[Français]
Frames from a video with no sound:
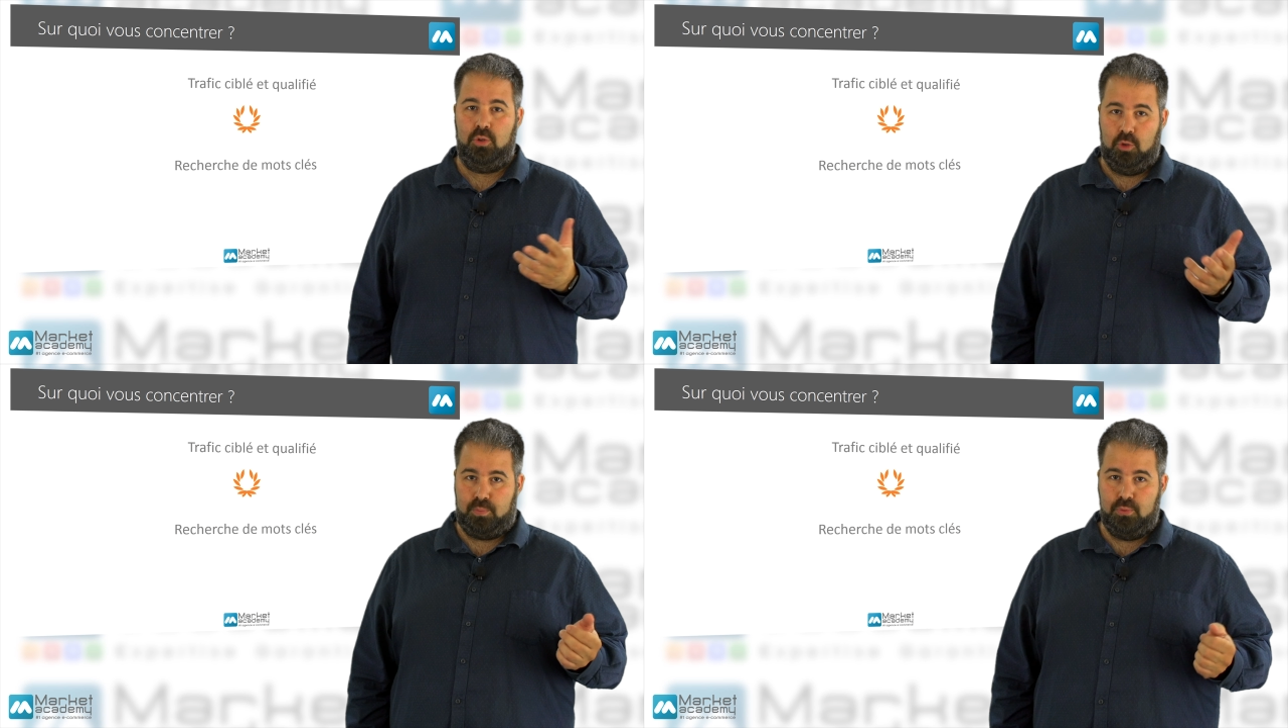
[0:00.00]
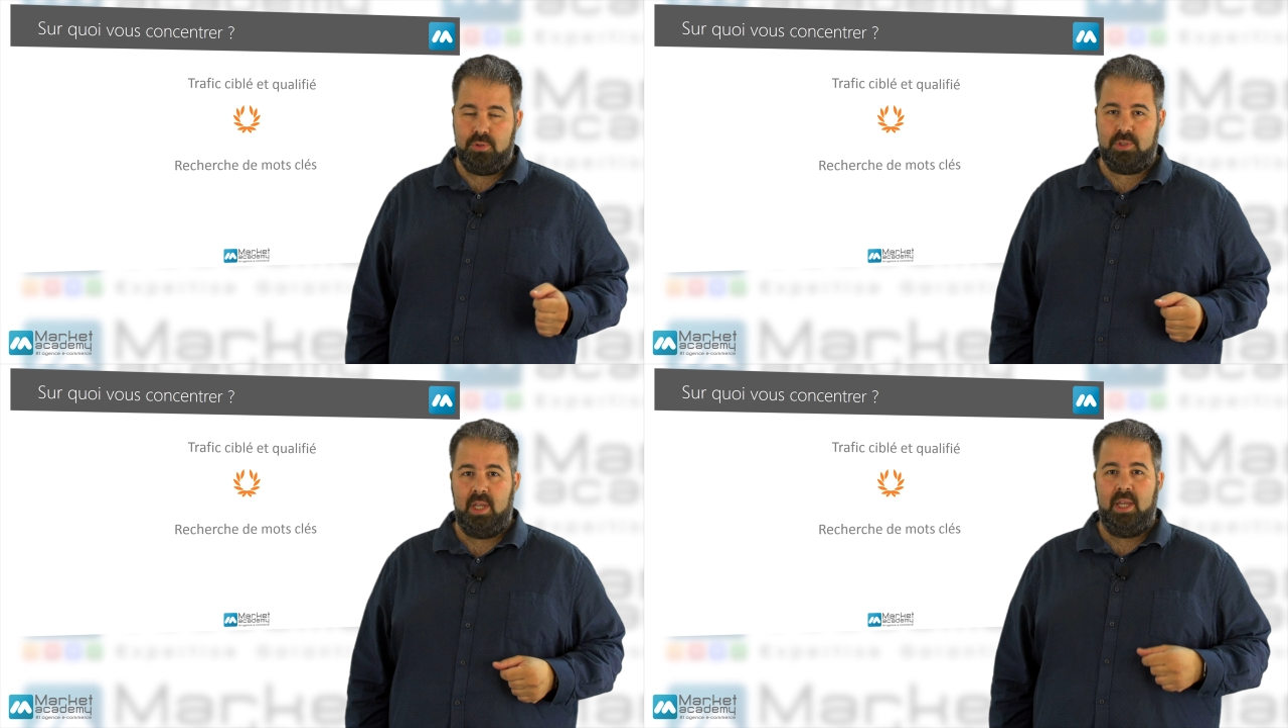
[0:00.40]
De
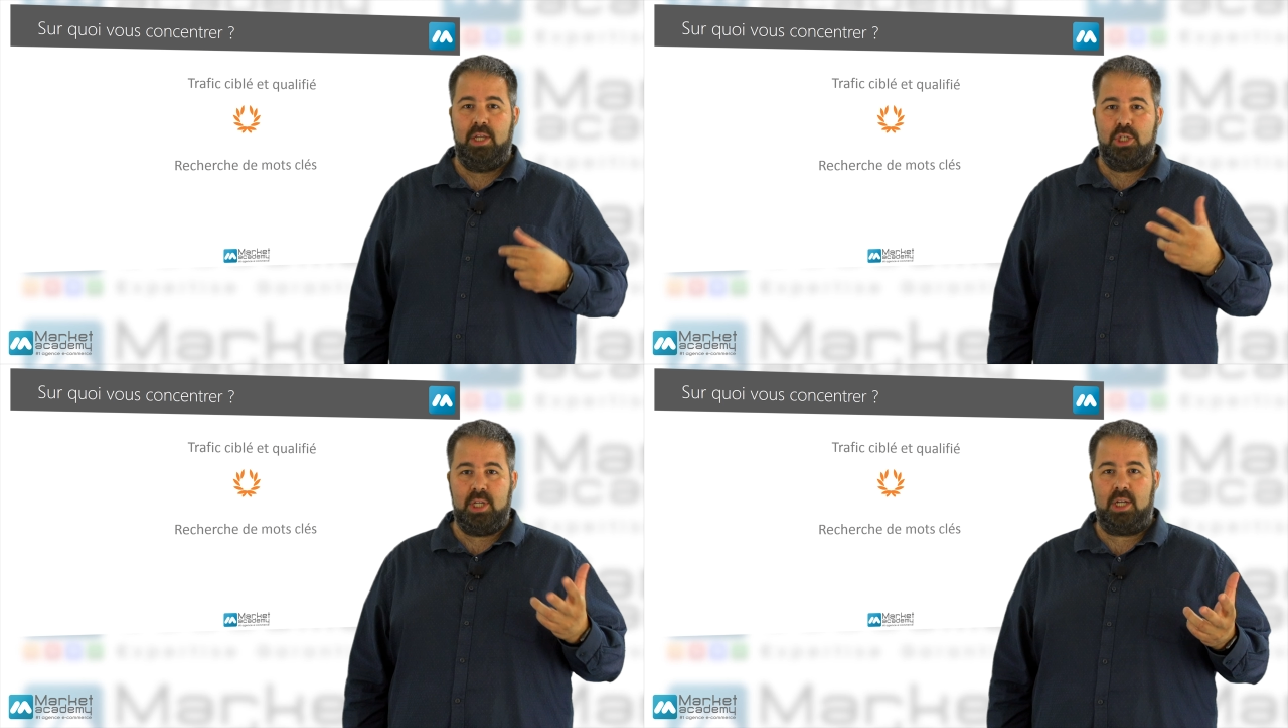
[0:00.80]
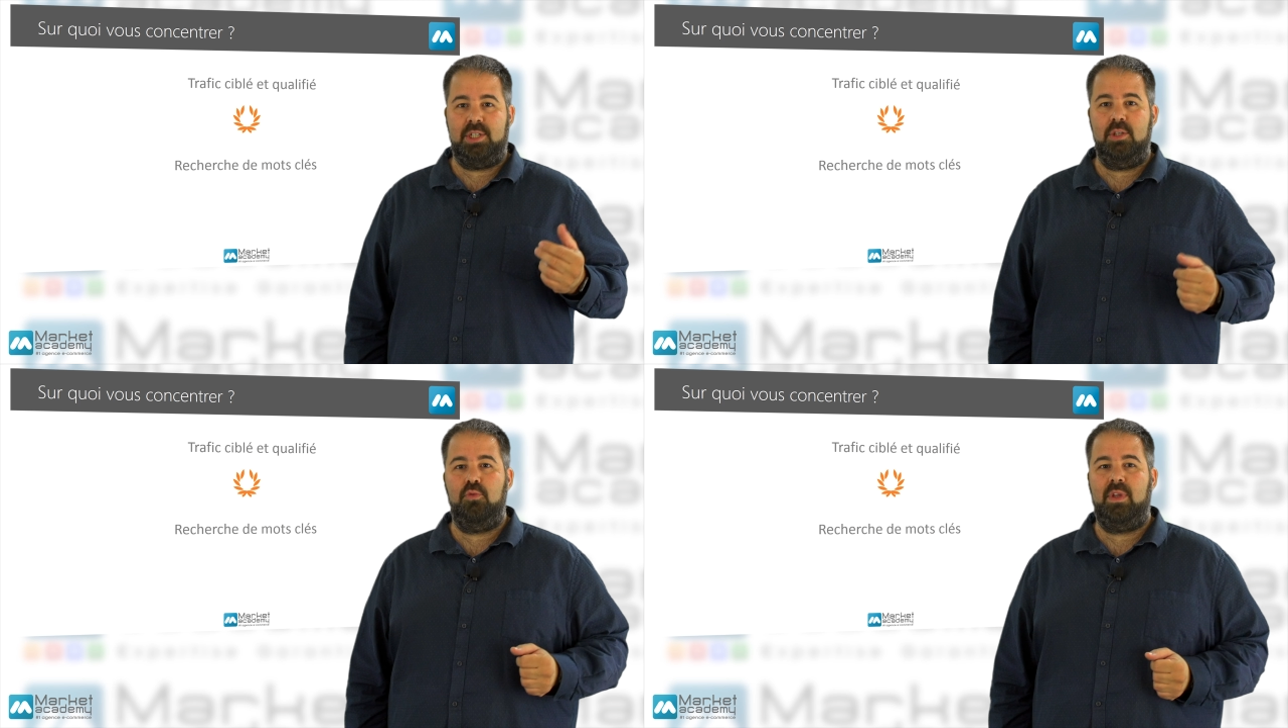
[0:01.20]
plus,
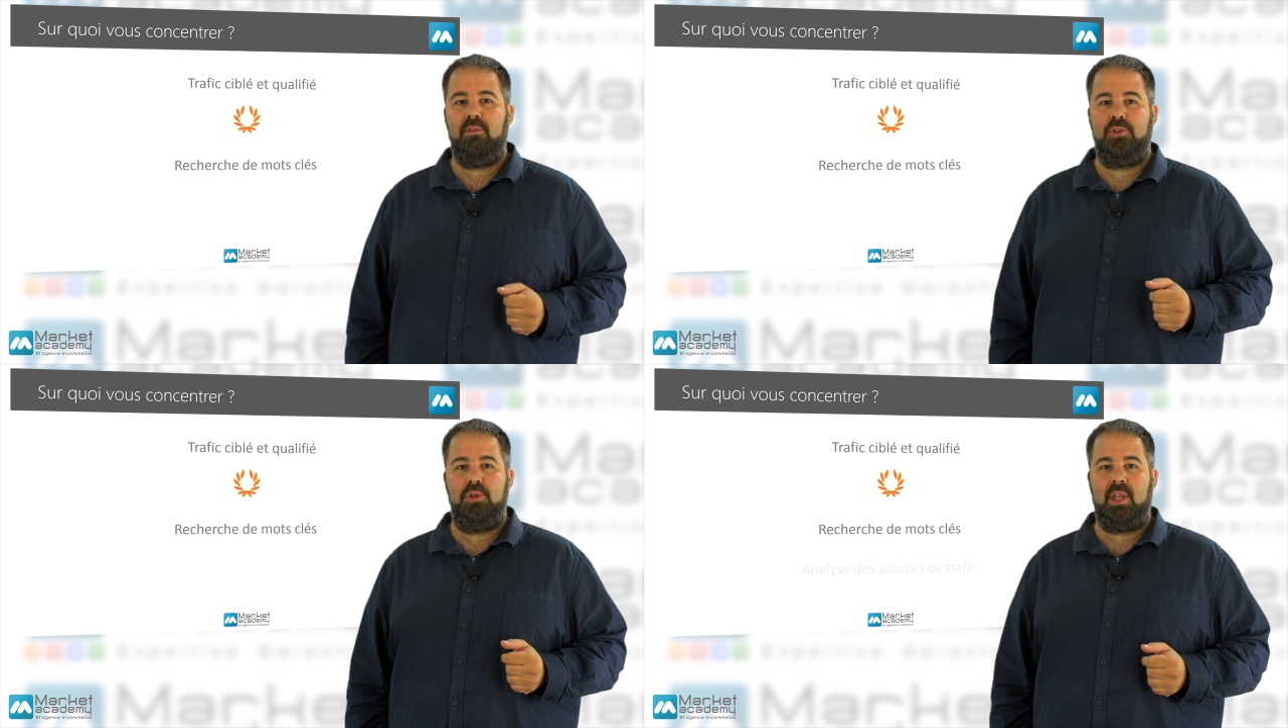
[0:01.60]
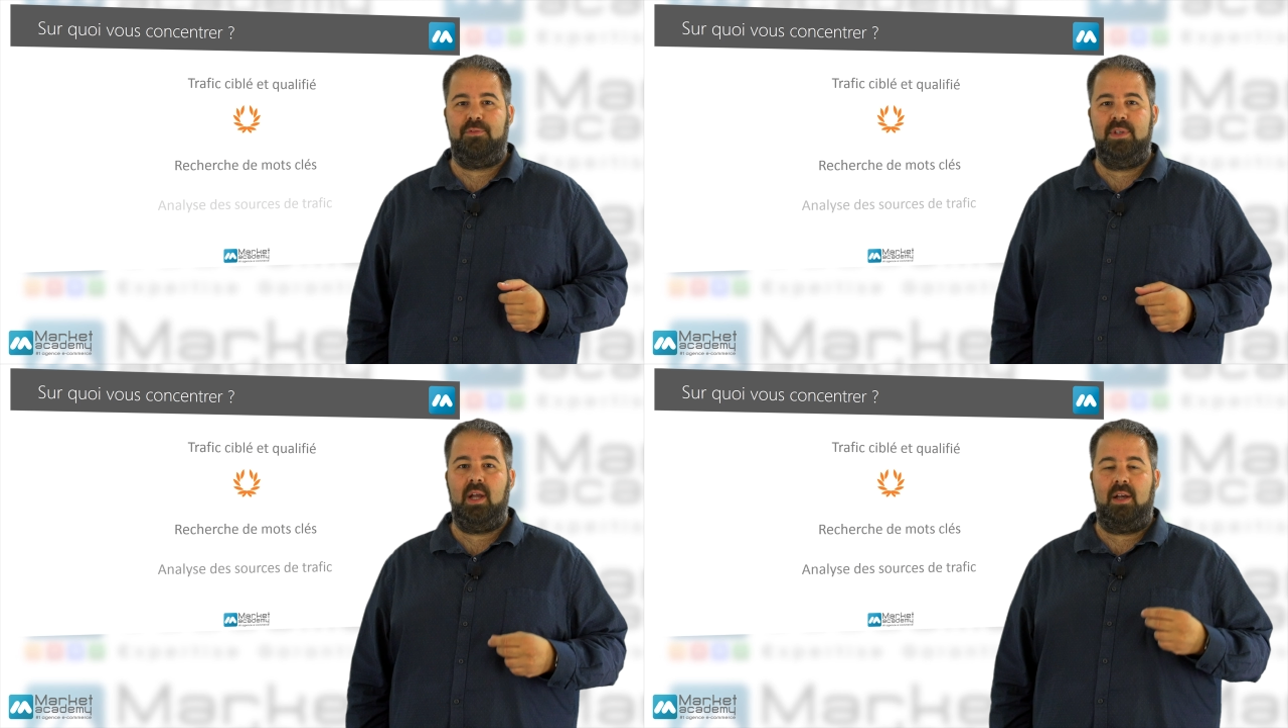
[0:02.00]
cherchez d'où vient votre
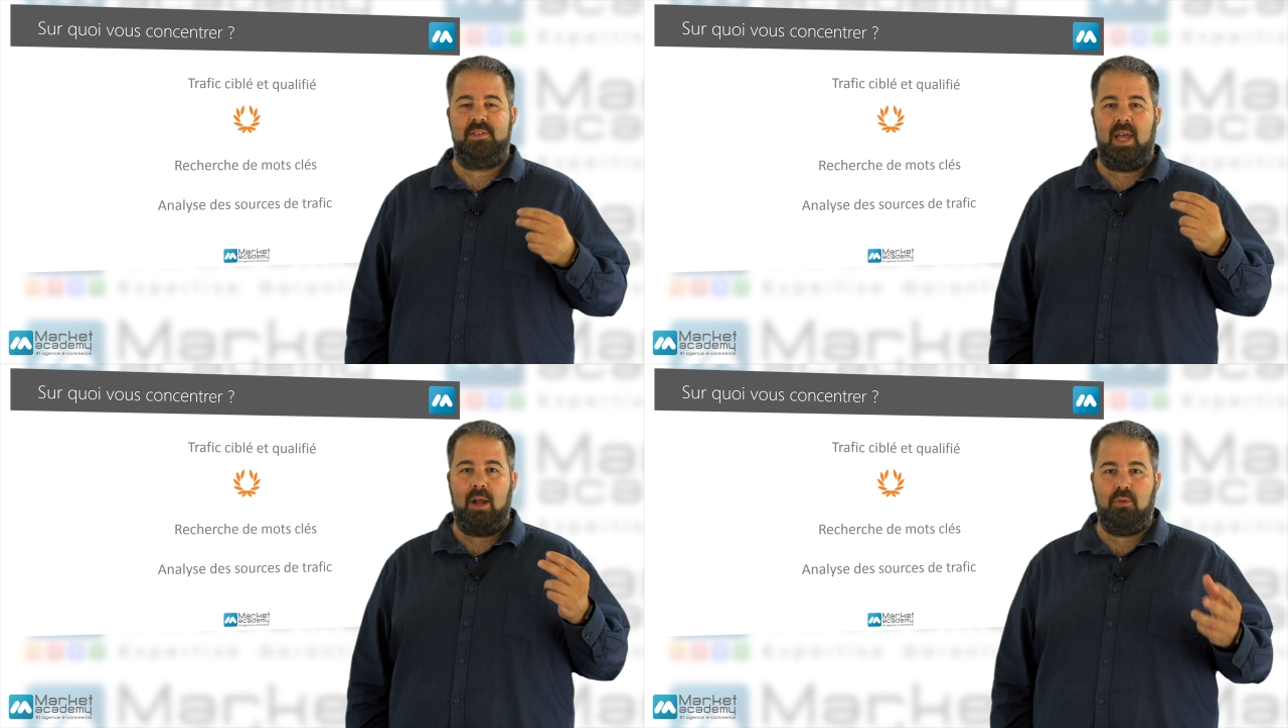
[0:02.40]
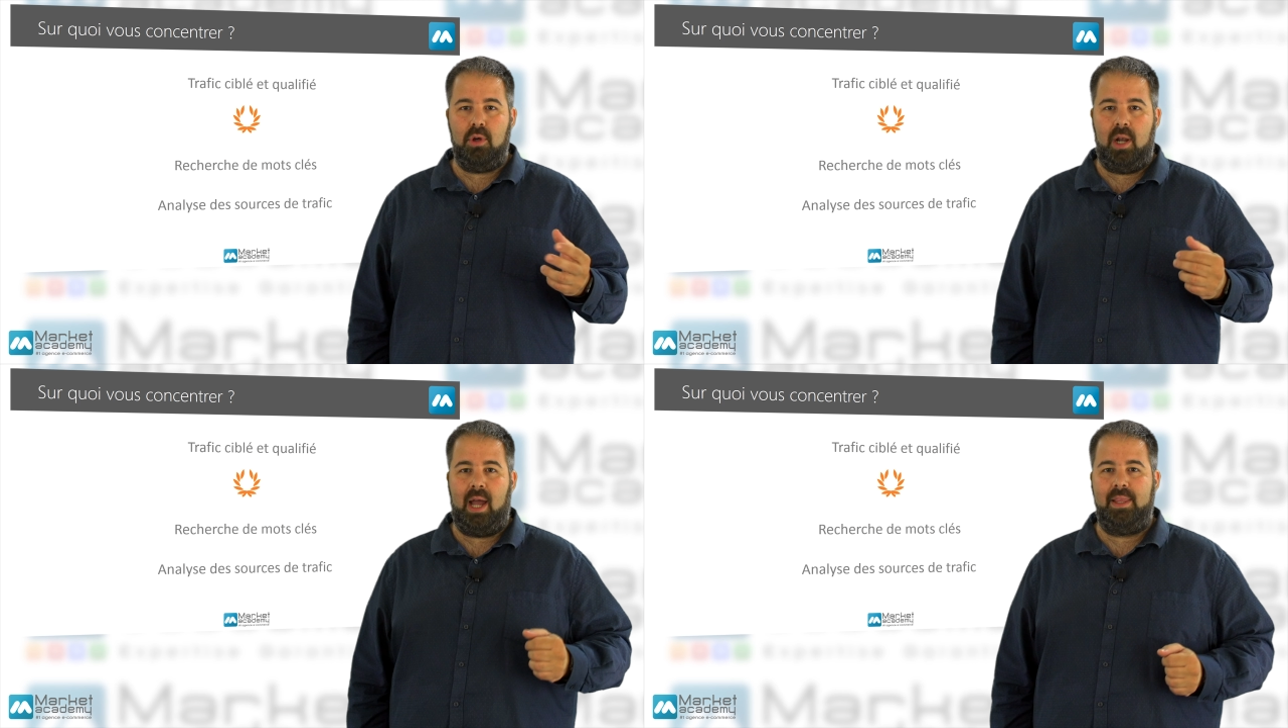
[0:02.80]
trafic grâce à
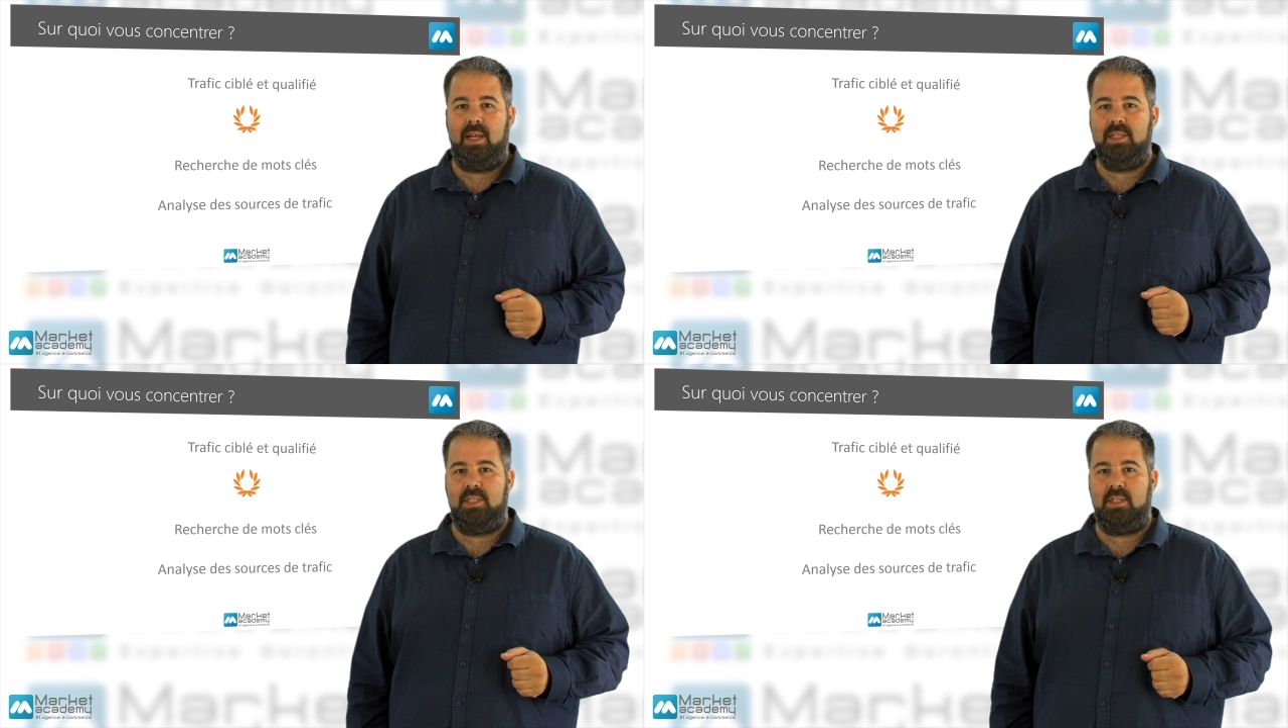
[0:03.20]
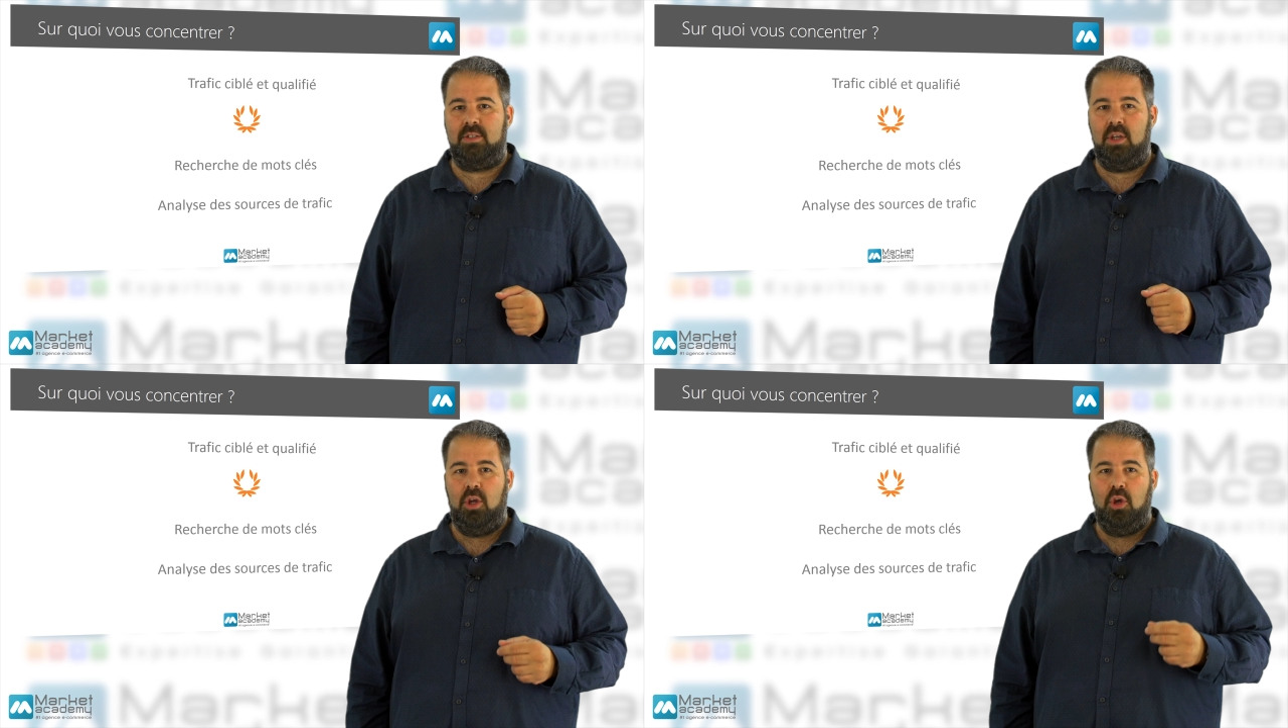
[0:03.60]
Google Analytics.